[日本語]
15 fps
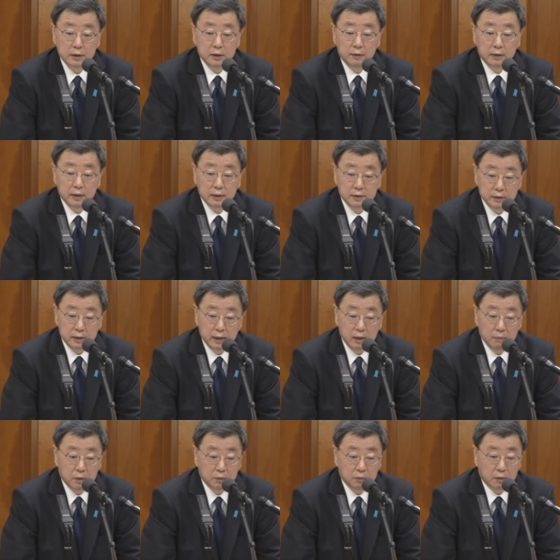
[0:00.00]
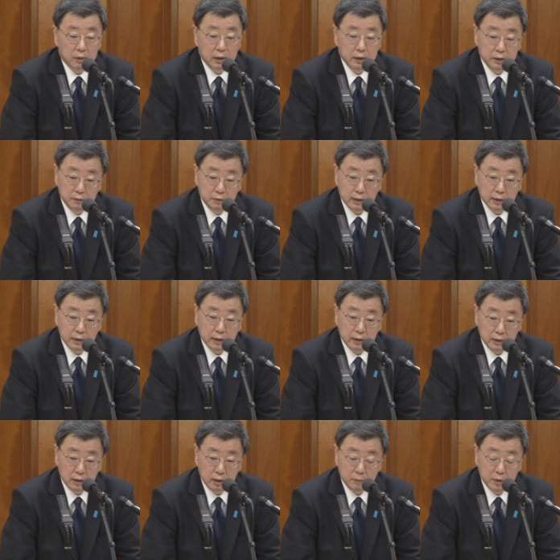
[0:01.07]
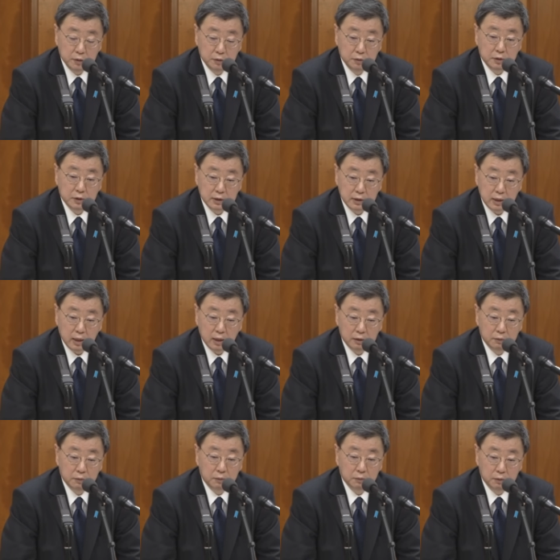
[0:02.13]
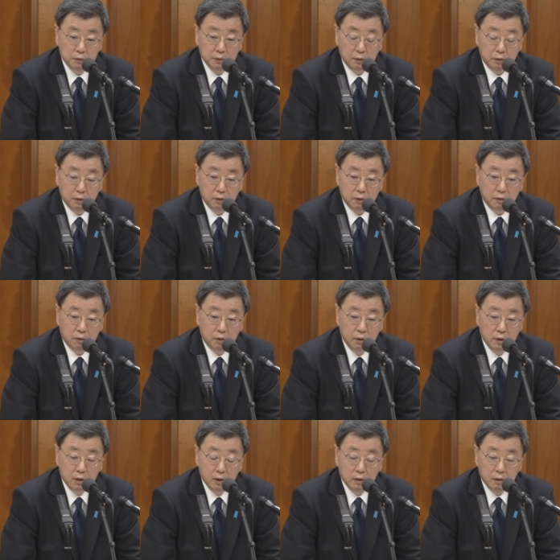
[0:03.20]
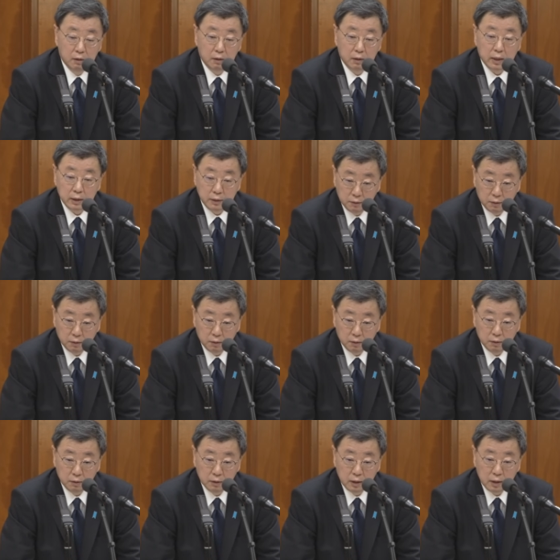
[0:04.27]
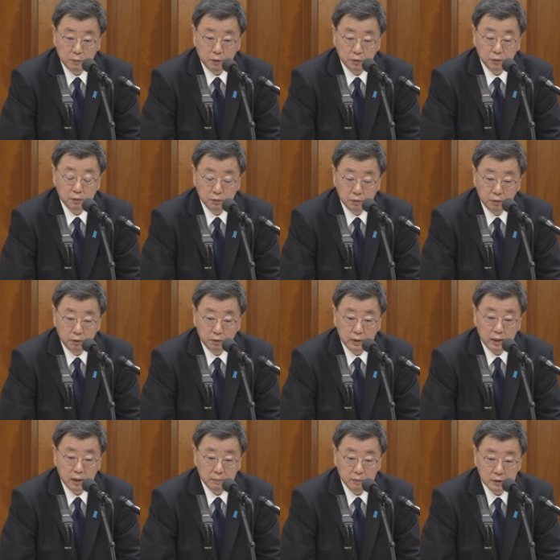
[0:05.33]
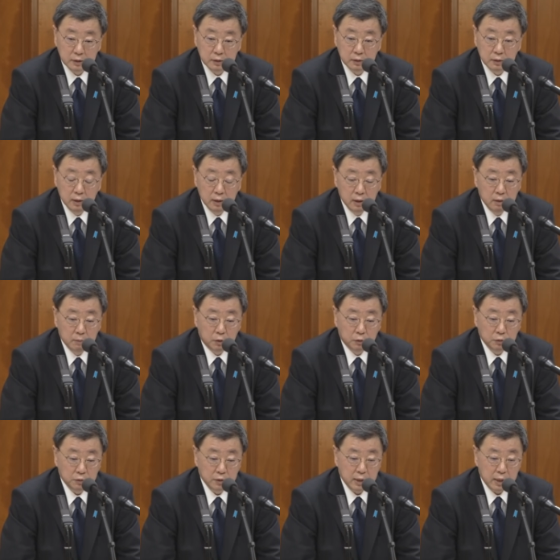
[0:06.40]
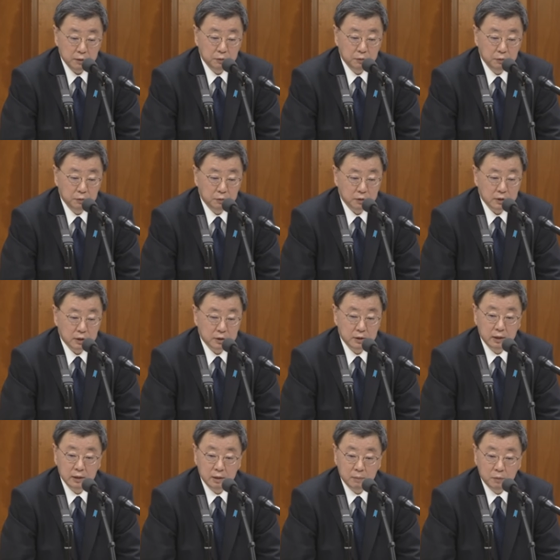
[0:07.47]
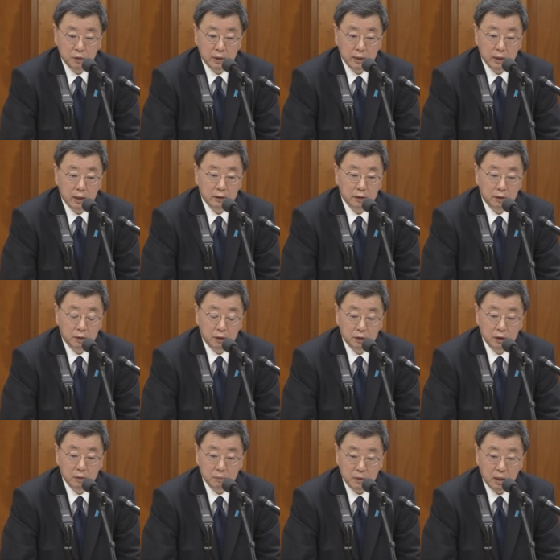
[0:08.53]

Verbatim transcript: 弁明の中でも申し上げましたけれども、まあ、会合に関してはですね、まあ、国会議員の方々、まあ、有識者等との会合がもうほとんどであります。